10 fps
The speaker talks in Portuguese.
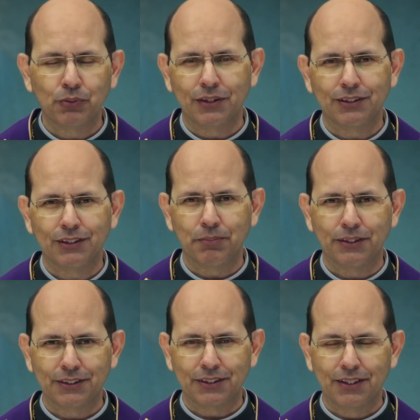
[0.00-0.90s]

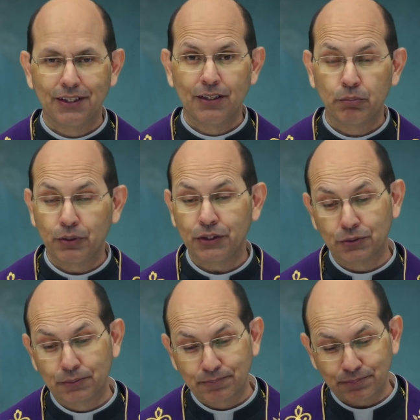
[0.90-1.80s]
abundantemente. Por
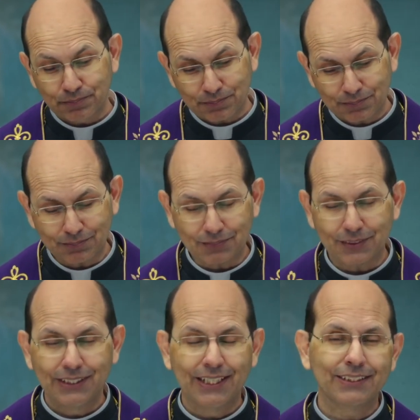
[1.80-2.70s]
isso,
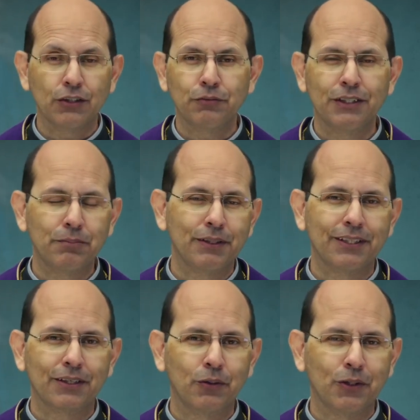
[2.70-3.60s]
nesta novena de
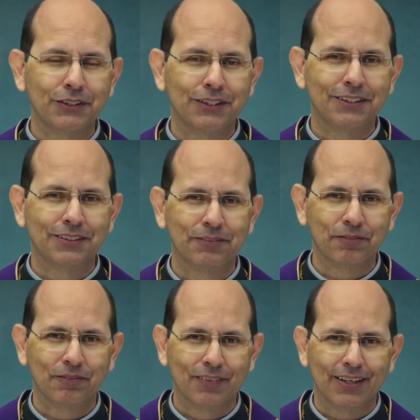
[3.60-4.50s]
Pentecostes,
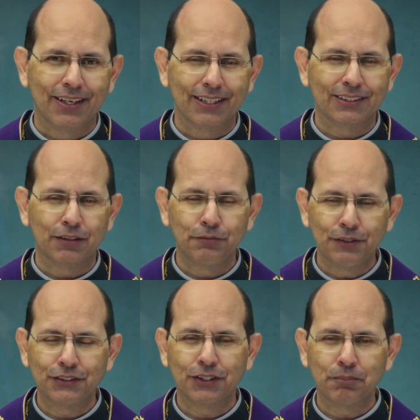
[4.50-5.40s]
esta
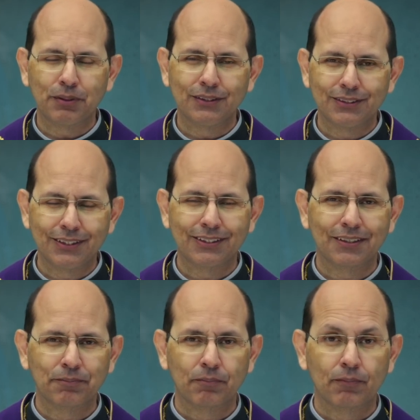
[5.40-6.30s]
Virgem
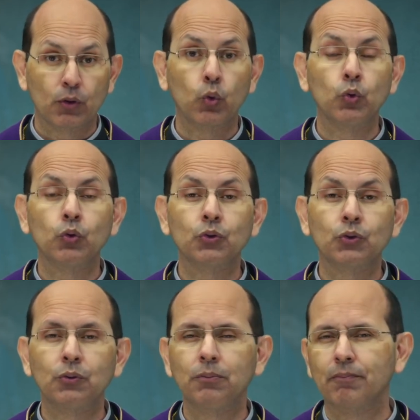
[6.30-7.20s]
bendita
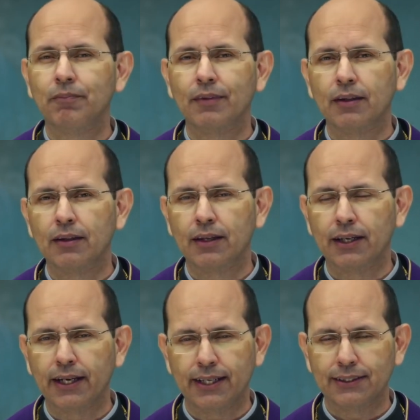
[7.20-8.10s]
conosco
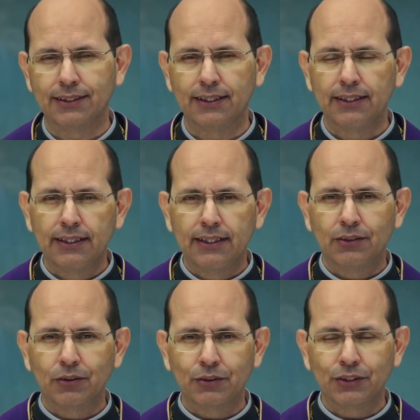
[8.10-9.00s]
reza.
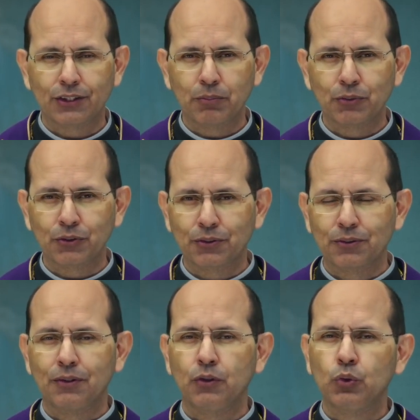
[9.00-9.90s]
Nós
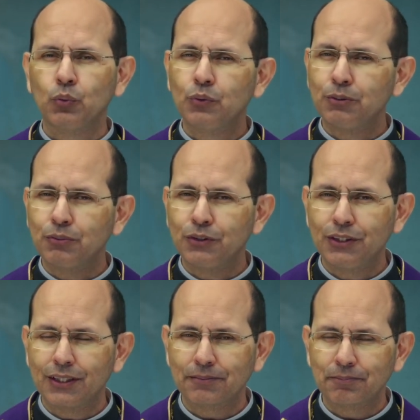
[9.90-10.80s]
estamos no último
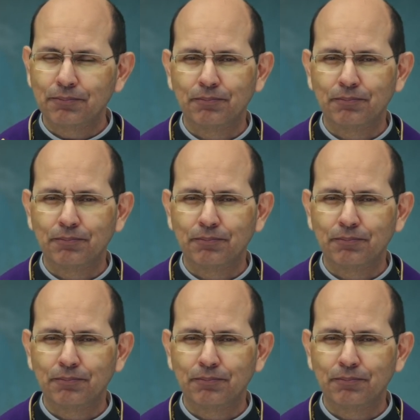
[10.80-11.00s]
dia